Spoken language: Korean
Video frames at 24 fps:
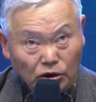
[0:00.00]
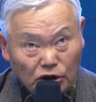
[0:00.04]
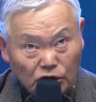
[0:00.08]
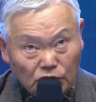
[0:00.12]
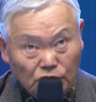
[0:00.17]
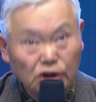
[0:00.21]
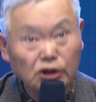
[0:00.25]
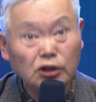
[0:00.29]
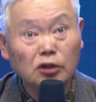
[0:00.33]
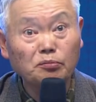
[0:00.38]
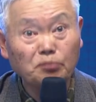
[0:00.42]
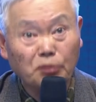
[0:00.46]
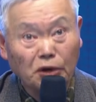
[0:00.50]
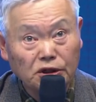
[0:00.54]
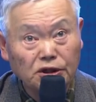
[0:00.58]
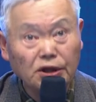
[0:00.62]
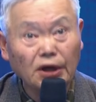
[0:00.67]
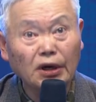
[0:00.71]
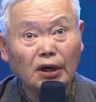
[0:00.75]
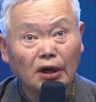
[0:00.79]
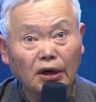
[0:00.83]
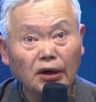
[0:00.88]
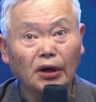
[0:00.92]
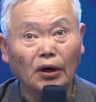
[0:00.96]
현재 시진핑
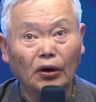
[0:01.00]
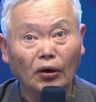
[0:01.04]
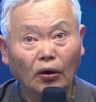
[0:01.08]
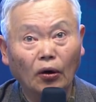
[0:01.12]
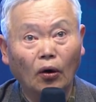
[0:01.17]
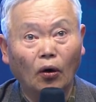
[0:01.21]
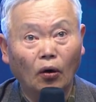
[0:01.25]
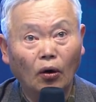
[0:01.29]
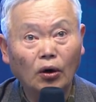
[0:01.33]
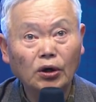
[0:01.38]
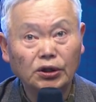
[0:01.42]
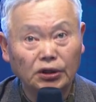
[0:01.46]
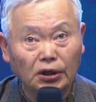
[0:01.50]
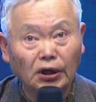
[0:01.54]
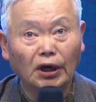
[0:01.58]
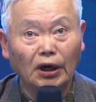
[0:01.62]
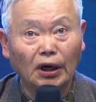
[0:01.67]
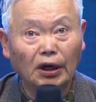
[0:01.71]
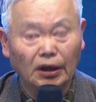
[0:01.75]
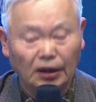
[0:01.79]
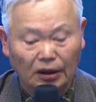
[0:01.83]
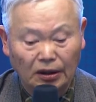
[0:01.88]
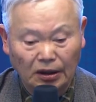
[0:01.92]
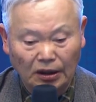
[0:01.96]
생각이에요.
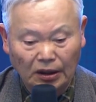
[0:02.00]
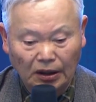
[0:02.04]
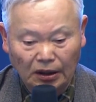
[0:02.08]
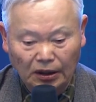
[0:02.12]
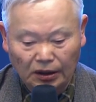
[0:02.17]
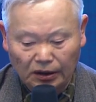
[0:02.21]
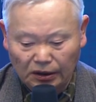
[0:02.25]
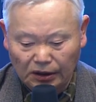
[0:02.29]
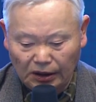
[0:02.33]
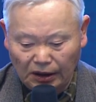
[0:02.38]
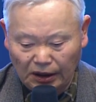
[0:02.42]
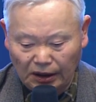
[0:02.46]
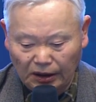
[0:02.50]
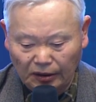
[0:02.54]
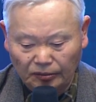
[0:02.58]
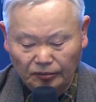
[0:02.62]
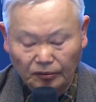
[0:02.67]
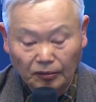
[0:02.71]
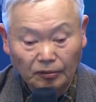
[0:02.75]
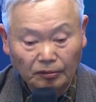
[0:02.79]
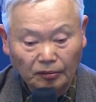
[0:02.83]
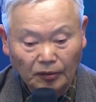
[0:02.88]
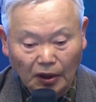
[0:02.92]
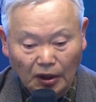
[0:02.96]
이게. 예.
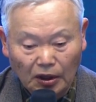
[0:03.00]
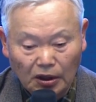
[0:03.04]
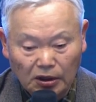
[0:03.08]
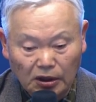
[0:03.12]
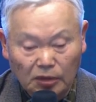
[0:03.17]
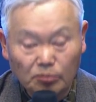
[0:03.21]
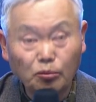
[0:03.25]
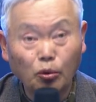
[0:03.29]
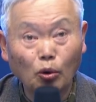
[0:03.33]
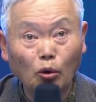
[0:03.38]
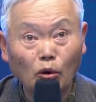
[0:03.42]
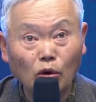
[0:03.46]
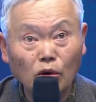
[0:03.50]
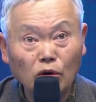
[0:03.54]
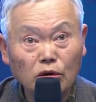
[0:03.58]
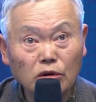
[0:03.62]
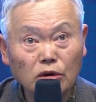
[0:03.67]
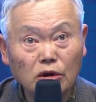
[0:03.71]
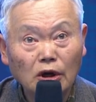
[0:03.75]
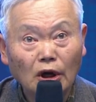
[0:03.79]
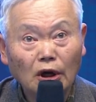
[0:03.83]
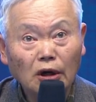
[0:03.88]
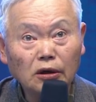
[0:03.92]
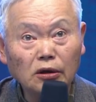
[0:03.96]

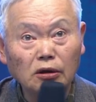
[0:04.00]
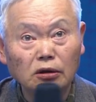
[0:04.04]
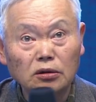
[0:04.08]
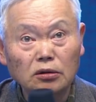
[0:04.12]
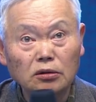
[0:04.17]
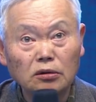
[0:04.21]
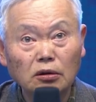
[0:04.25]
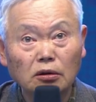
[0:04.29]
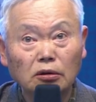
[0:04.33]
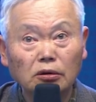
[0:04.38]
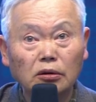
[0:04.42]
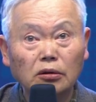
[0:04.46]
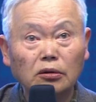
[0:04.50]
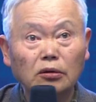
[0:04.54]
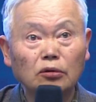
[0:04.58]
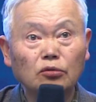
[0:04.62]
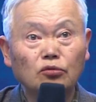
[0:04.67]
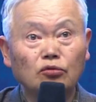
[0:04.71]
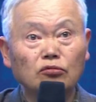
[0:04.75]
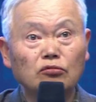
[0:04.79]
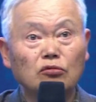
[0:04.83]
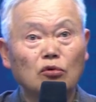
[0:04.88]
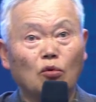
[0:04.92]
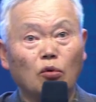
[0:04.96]
이뭘 이런 그
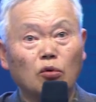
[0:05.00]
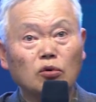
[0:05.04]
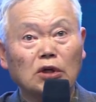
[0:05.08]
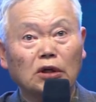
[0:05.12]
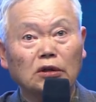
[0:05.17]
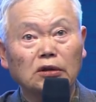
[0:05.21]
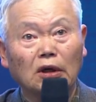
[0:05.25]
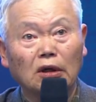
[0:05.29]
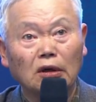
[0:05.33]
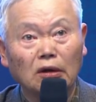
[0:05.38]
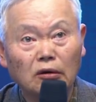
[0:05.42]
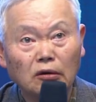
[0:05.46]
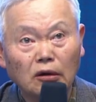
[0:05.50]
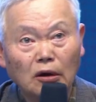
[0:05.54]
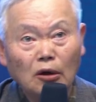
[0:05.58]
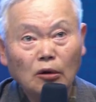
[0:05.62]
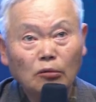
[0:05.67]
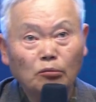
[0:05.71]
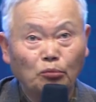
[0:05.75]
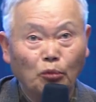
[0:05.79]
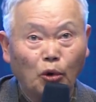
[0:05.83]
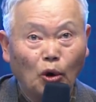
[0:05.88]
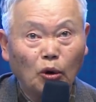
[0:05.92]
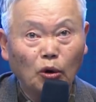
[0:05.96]
중국 공산당을
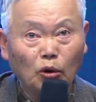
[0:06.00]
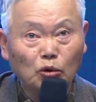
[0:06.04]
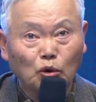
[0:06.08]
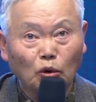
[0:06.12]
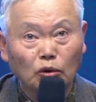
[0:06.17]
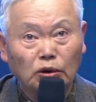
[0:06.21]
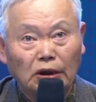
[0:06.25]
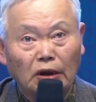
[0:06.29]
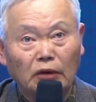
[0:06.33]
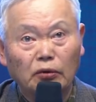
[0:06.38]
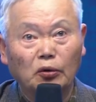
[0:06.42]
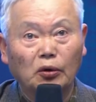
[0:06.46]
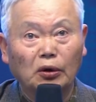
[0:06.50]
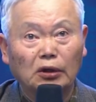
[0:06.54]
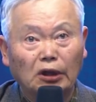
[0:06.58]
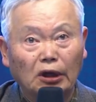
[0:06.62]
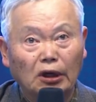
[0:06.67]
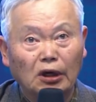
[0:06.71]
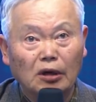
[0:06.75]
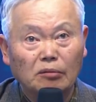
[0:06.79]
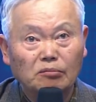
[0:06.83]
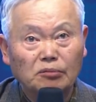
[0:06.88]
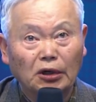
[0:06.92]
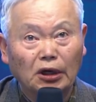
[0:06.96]
뭐 좋다고 그랬다
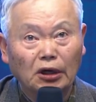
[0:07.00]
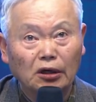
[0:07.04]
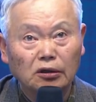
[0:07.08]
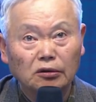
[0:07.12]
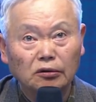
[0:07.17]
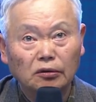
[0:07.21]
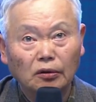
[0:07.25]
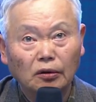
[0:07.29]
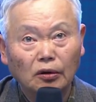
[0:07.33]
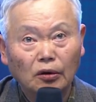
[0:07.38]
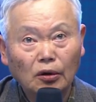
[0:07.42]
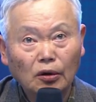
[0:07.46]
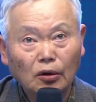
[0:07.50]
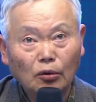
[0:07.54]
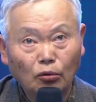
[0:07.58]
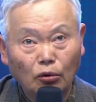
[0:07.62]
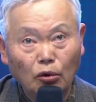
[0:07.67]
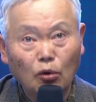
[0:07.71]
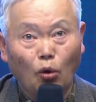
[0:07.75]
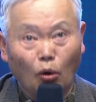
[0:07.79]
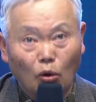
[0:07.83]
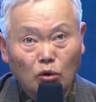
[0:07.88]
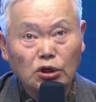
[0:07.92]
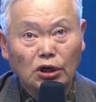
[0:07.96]
그럽니까 이거?
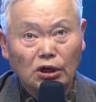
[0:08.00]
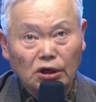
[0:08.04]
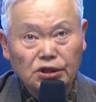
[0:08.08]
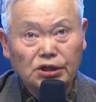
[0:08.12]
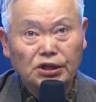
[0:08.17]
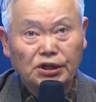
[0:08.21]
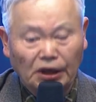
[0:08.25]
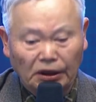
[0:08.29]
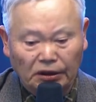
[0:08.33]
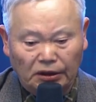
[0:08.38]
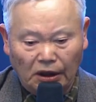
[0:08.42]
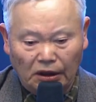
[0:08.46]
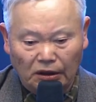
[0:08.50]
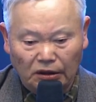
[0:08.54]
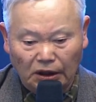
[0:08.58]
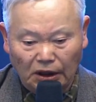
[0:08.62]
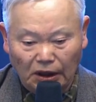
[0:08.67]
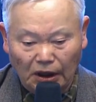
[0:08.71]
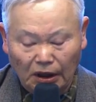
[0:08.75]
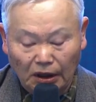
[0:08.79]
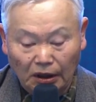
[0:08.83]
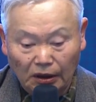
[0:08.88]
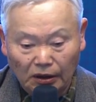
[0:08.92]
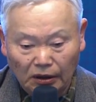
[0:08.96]
우리 공산화 시키겠다는데